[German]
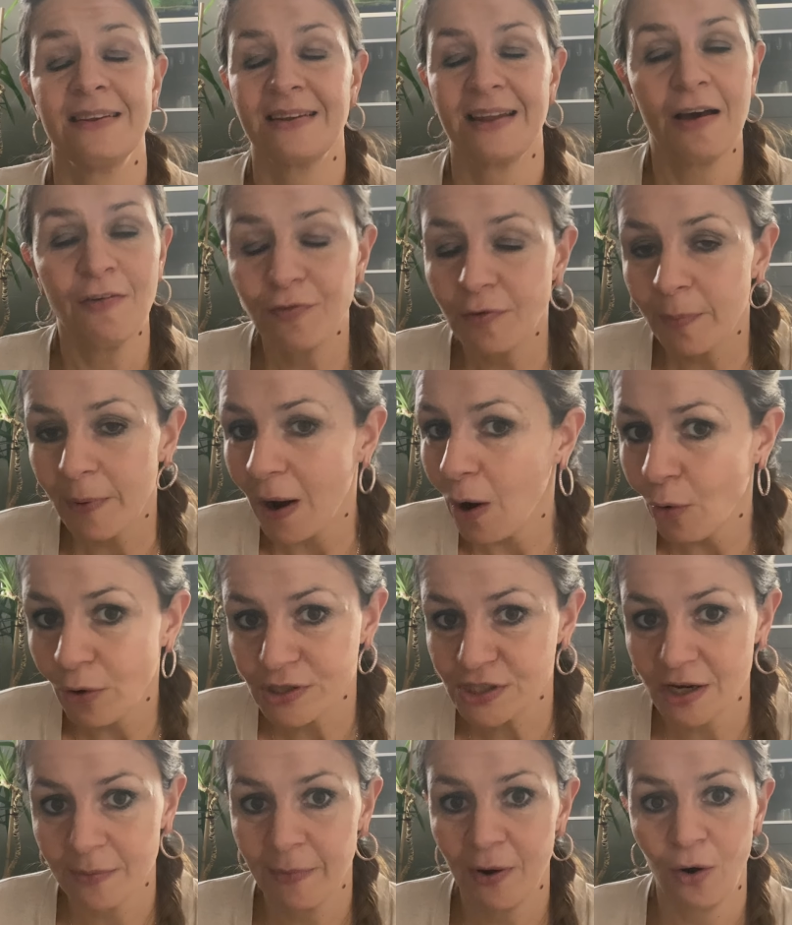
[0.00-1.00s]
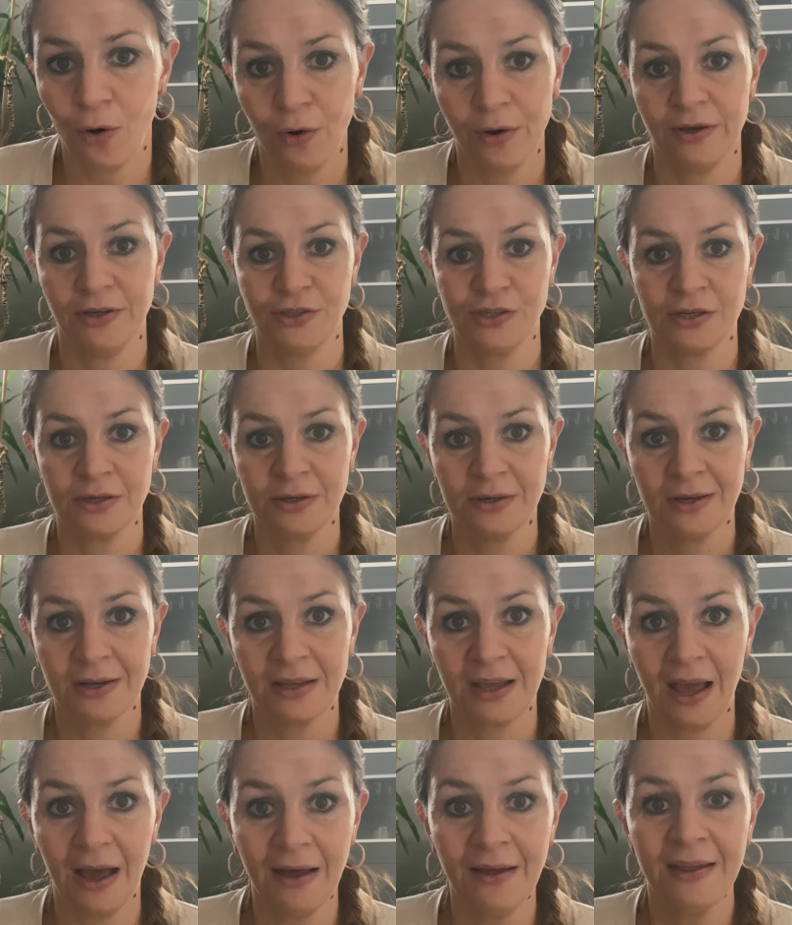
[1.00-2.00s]
Dafür brauche ich aber euch
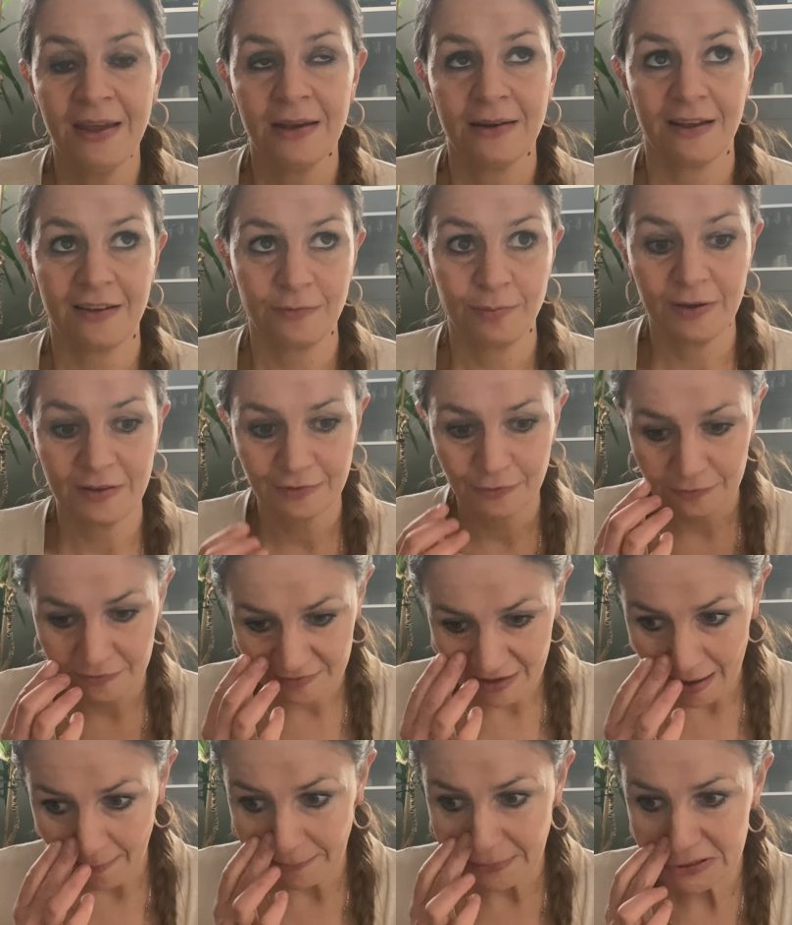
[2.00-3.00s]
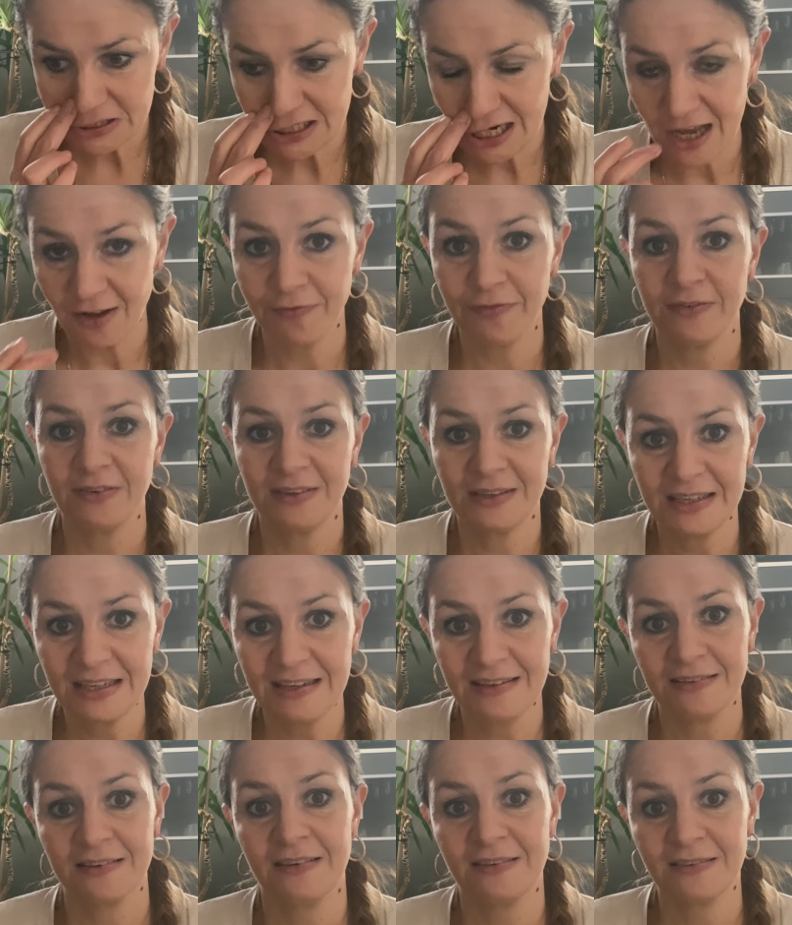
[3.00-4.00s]
ja, dass wir es zusammen schaffen,
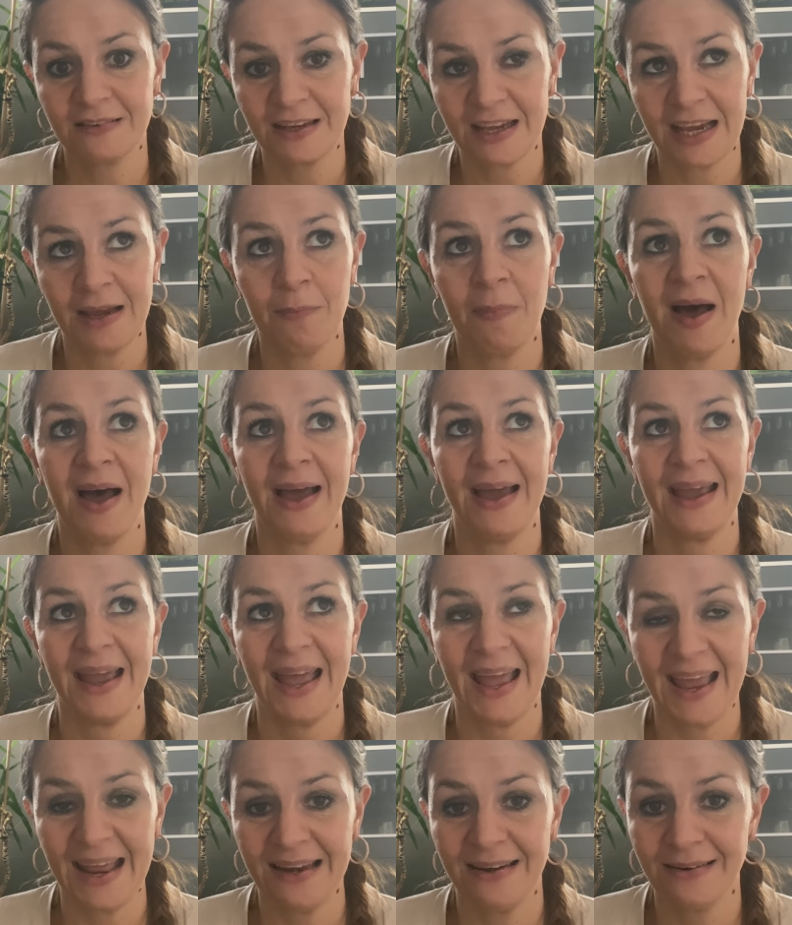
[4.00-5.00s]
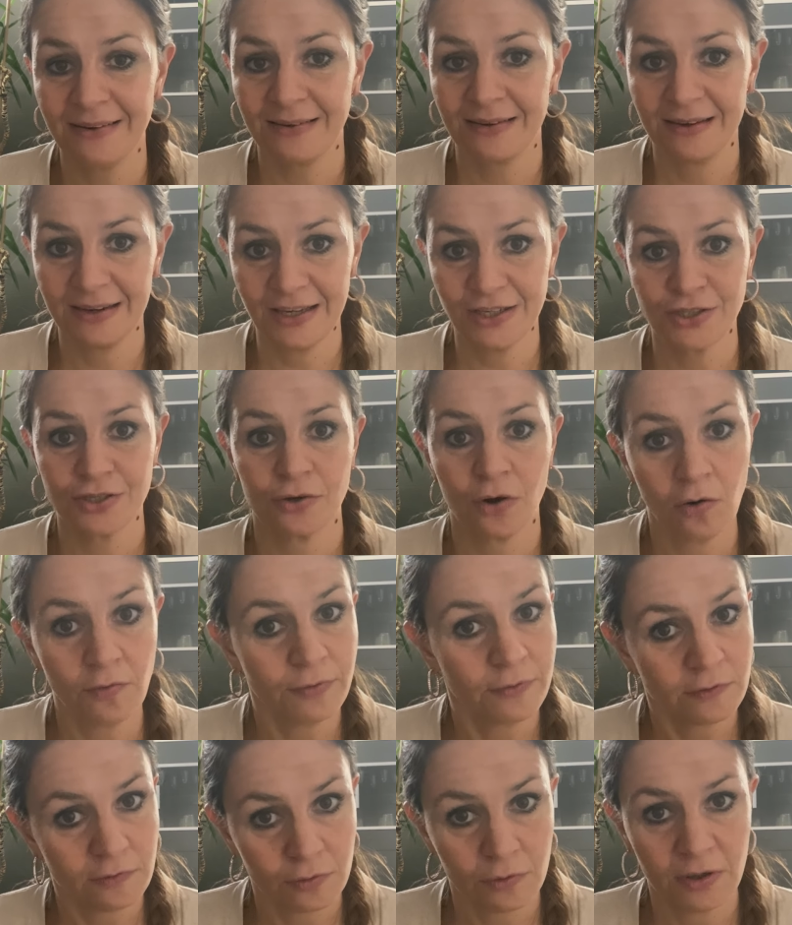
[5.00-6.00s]
dieses Thema endlich
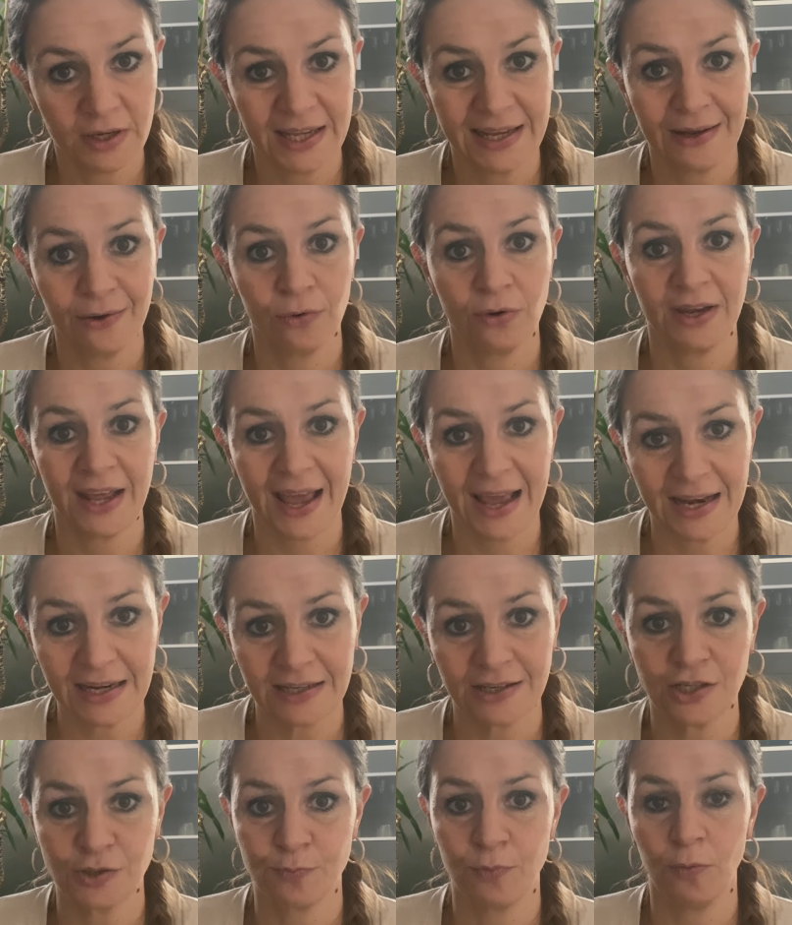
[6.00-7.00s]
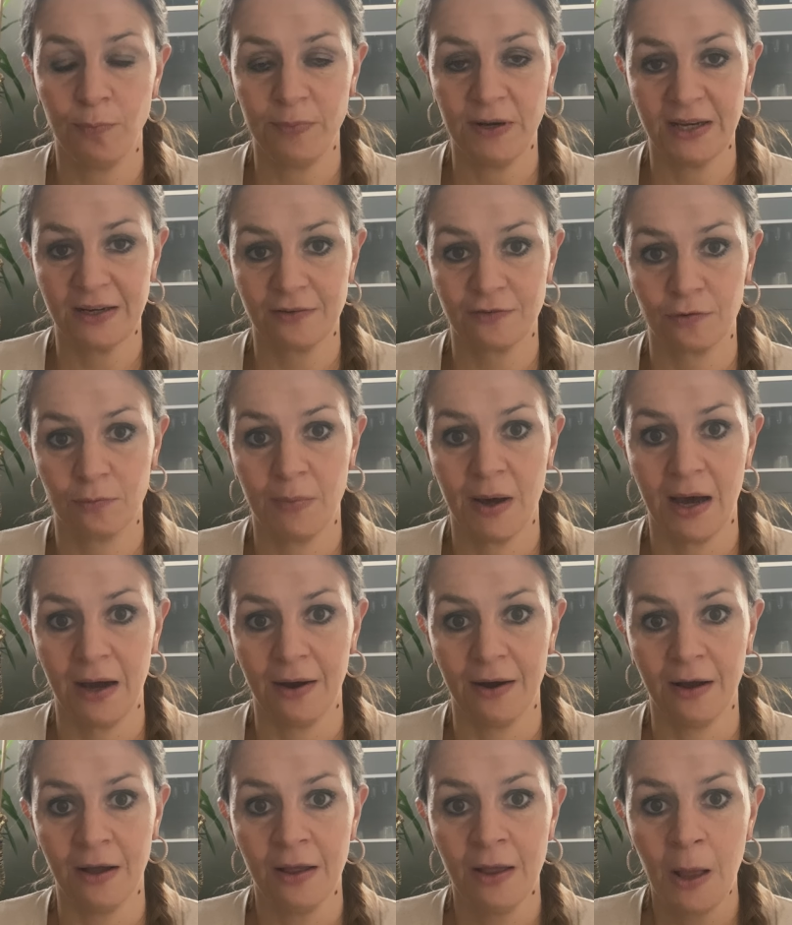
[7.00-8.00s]
offen zu legen und endlich publik zu
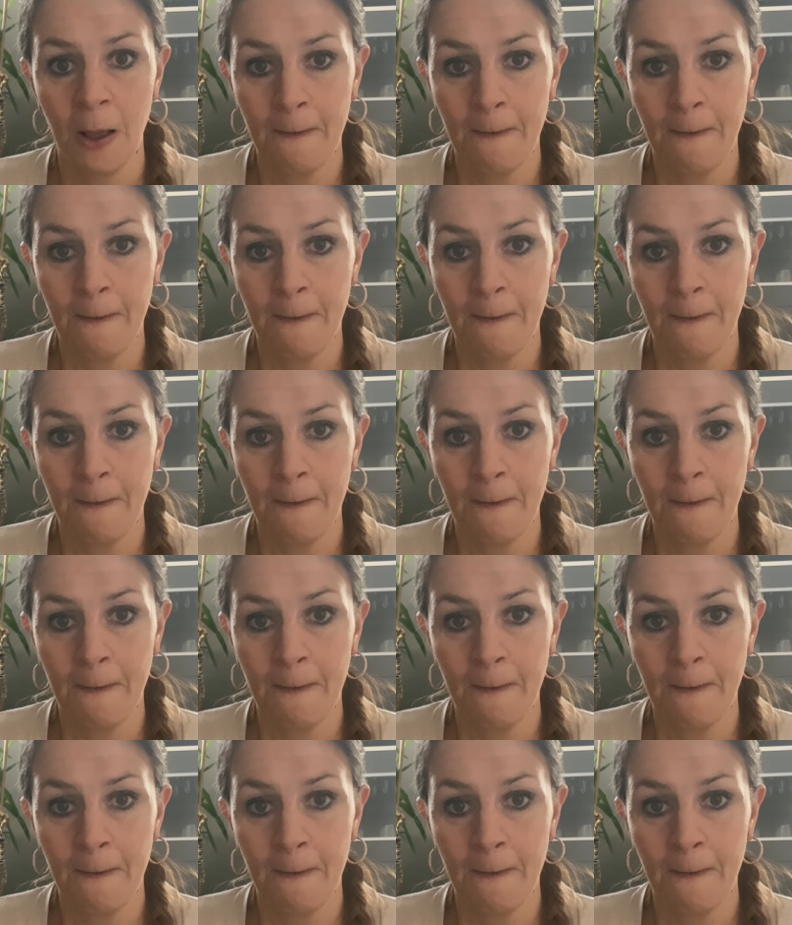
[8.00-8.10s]
machen.